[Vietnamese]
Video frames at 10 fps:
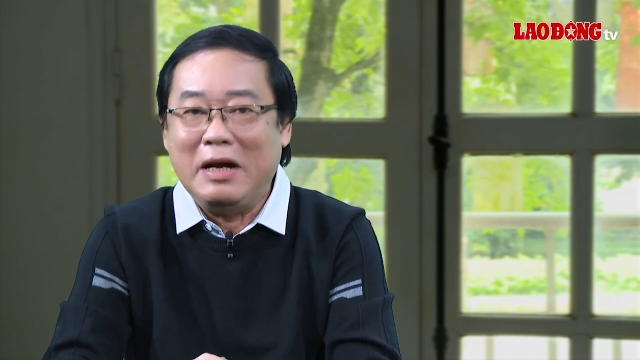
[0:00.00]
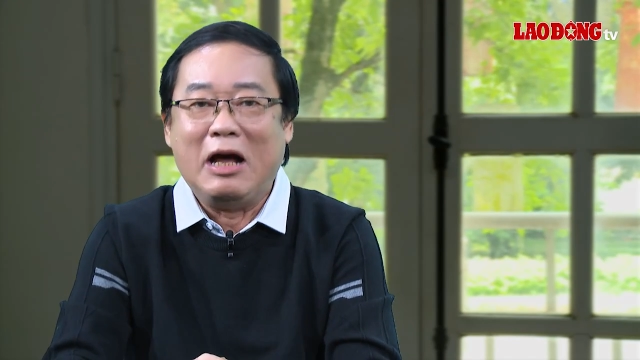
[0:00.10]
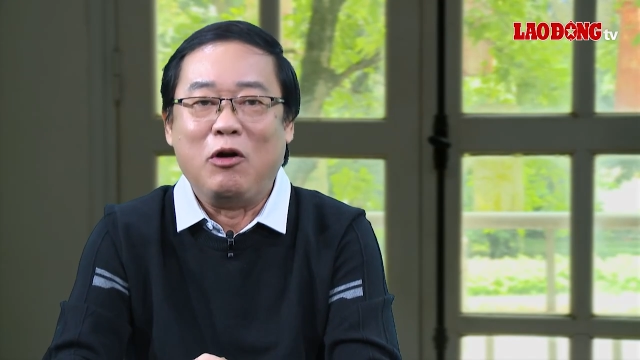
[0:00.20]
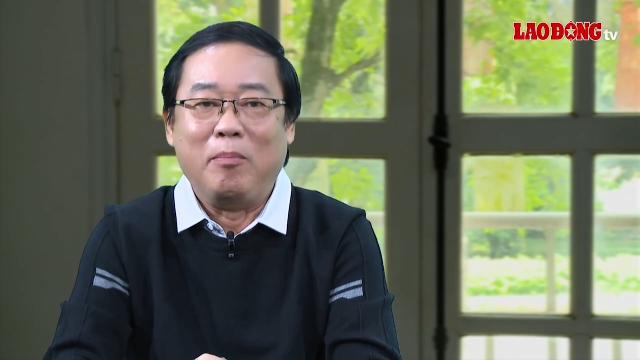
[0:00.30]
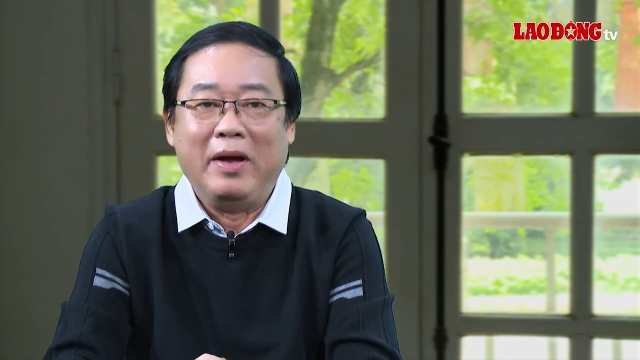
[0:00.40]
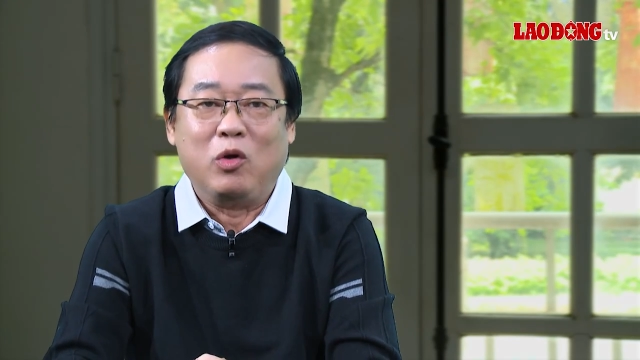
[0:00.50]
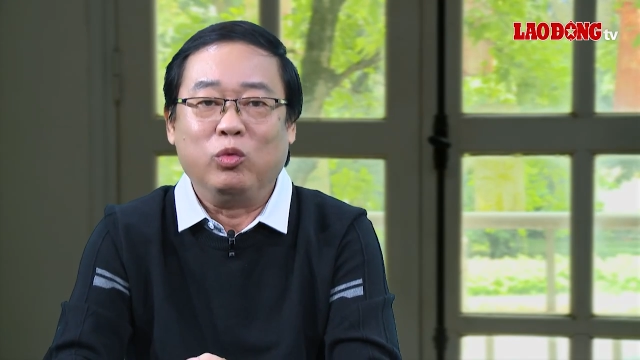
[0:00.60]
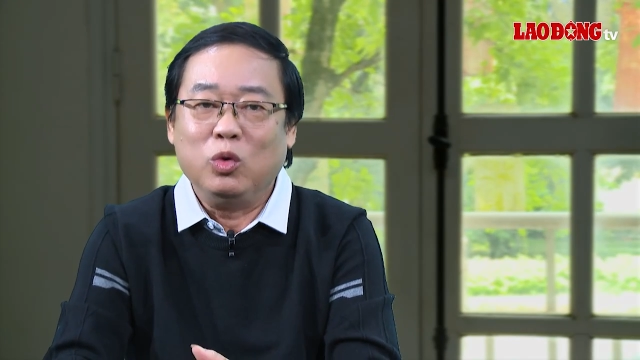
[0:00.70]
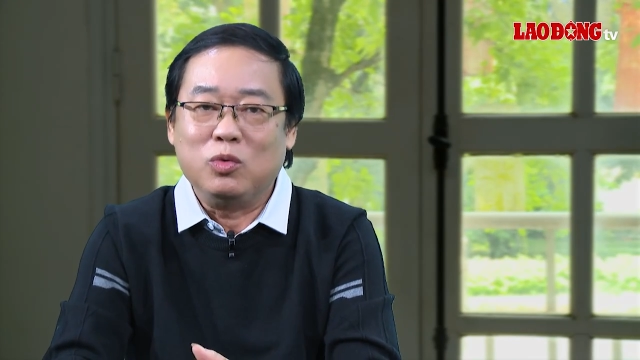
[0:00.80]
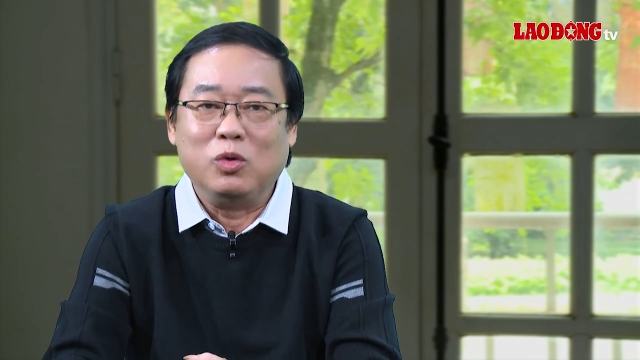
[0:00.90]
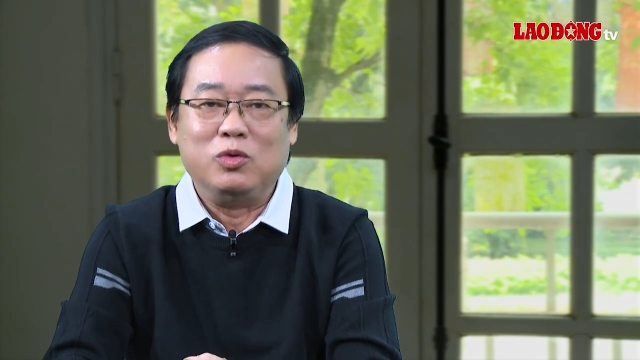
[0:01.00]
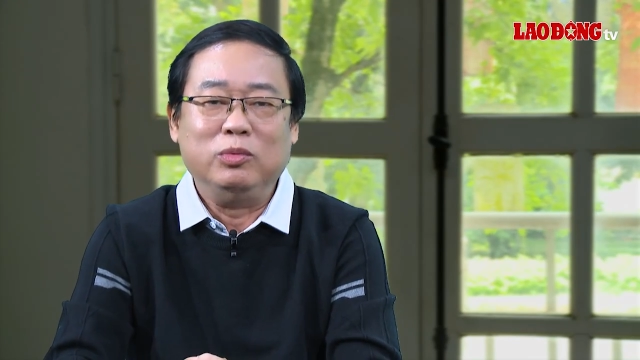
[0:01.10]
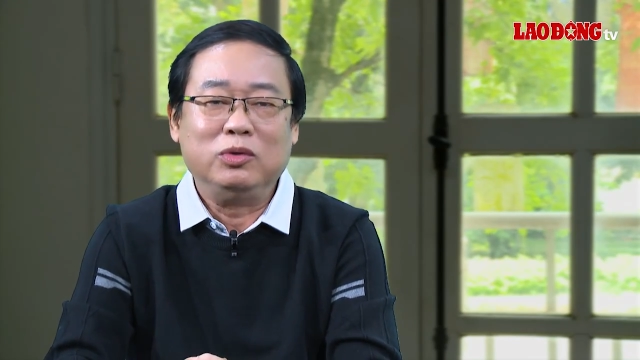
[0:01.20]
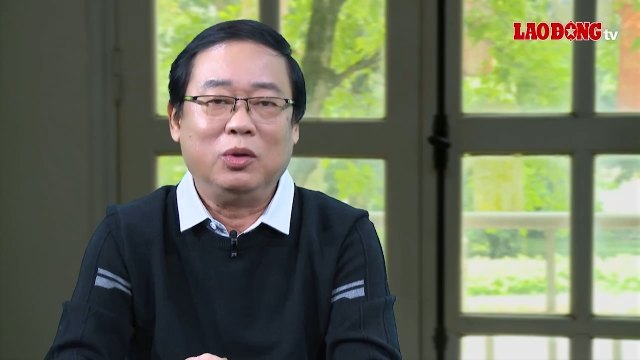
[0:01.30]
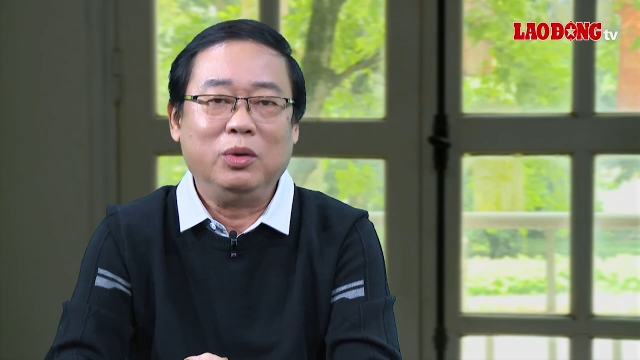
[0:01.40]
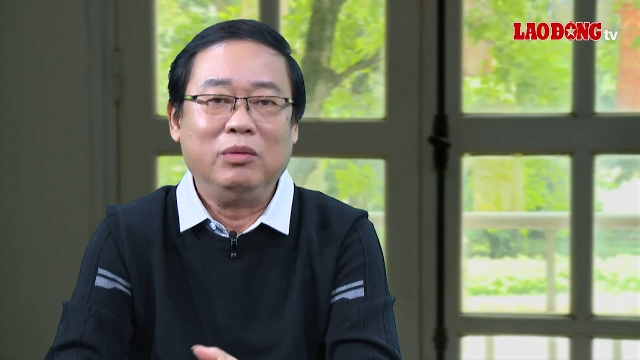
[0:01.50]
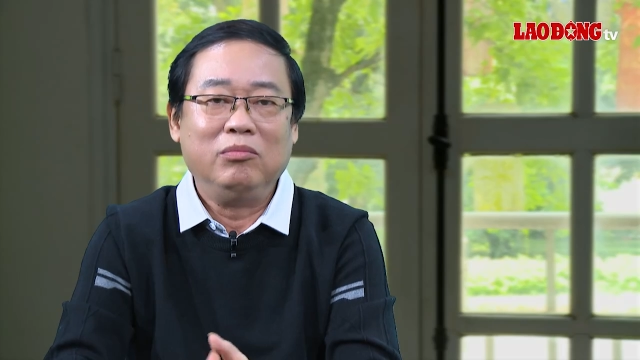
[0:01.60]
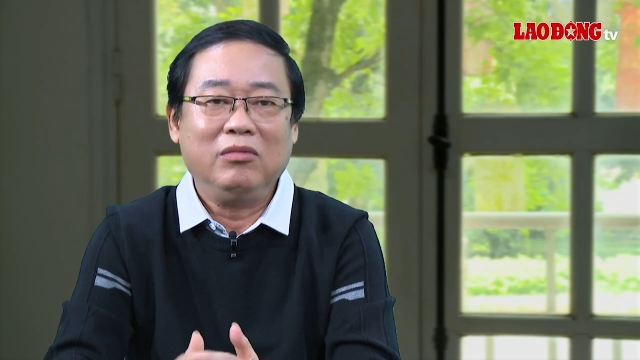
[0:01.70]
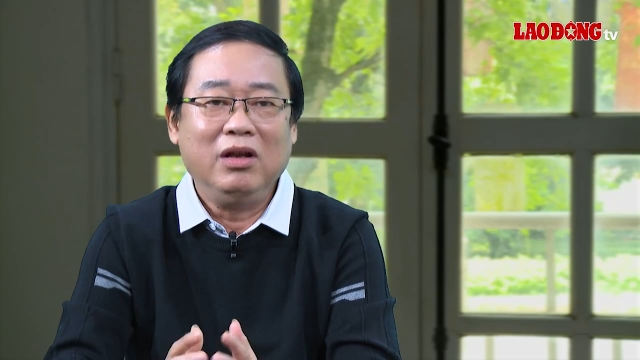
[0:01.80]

Lúc nào mẹ cũng thúc giục chúng tôi